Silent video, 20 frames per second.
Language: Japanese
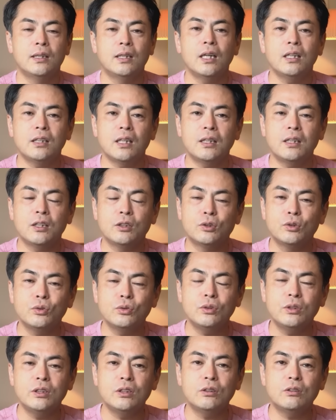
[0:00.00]
だいたいね、
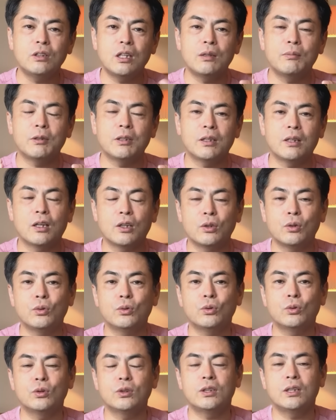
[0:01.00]
10人ぐらいまでが
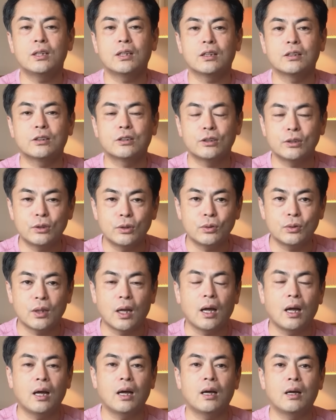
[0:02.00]
共同生活するよう
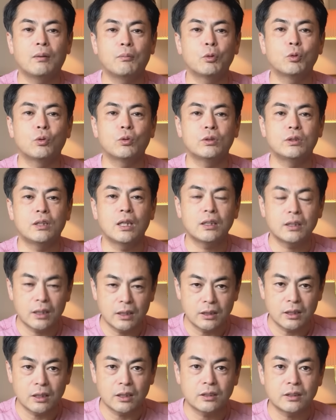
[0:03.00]
なものになっ
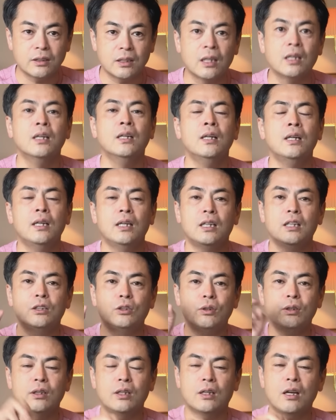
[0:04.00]
ていてですね、
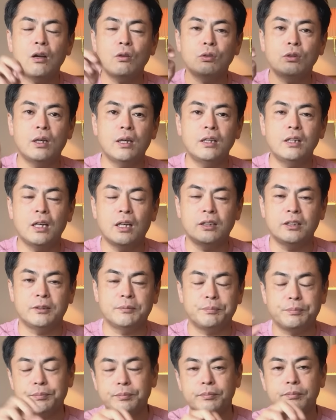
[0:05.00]
それね、各エリア
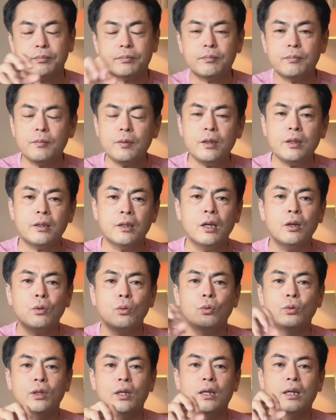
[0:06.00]
に
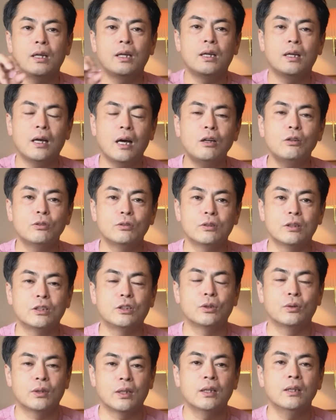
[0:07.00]
結構ね、あるんで
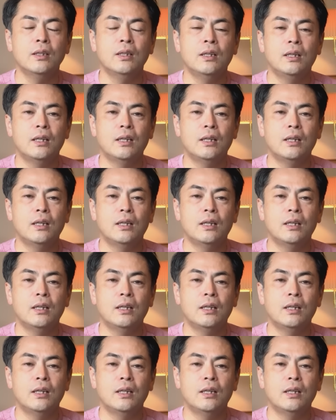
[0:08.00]
すよね。